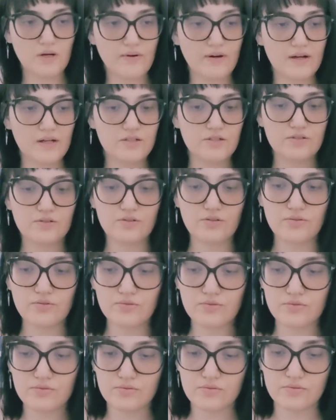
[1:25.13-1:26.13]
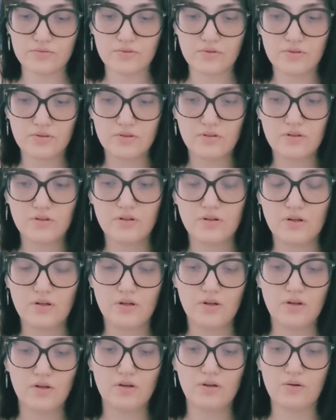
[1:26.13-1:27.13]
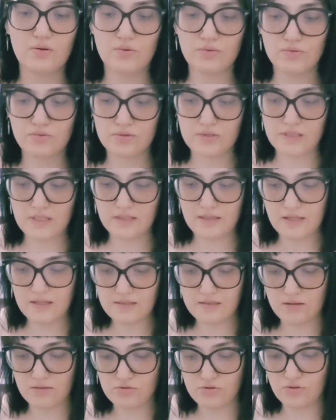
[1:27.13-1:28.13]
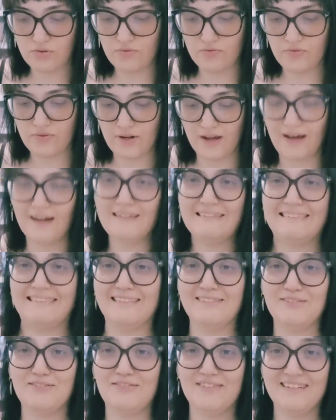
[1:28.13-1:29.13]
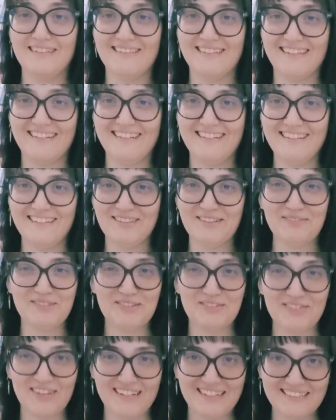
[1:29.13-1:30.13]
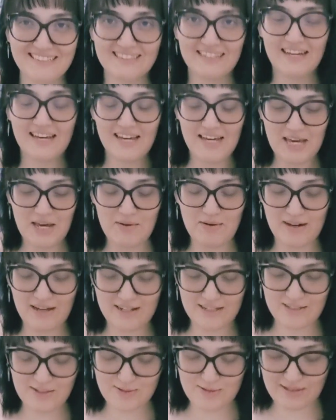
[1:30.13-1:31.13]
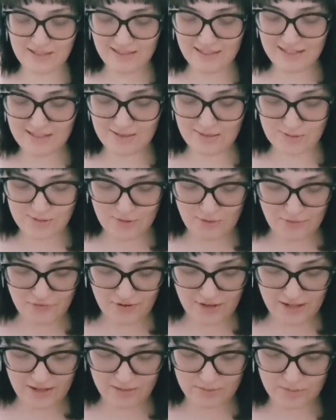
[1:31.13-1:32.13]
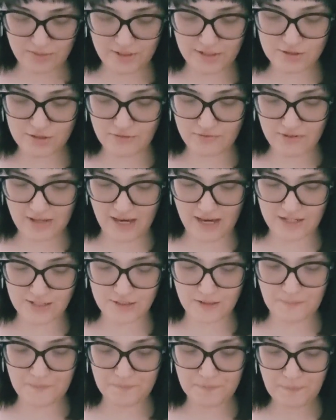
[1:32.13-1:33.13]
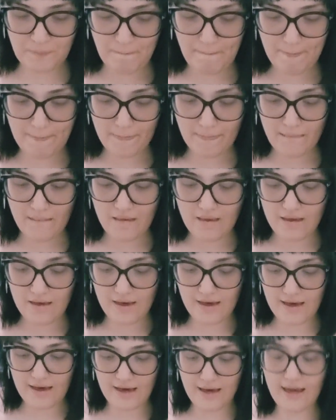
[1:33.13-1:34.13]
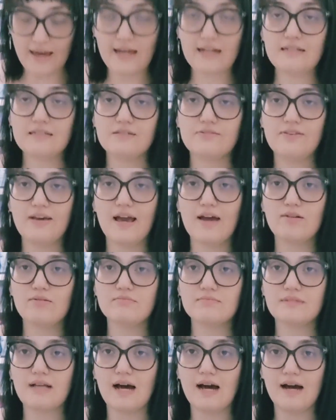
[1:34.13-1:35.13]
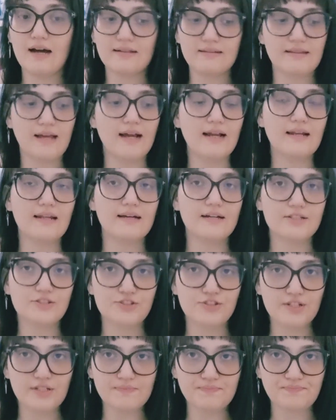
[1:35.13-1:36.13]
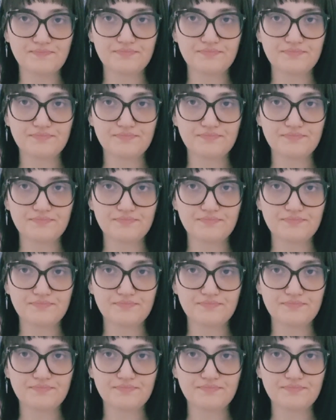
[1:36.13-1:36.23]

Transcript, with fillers: eu acredito que o, os itens não sofreram. Ai, eu tô vendo daqui, tô muito feliz. Eu acredito que os itens não sofreram durante a viagem. É, eles vieram da Tailândia,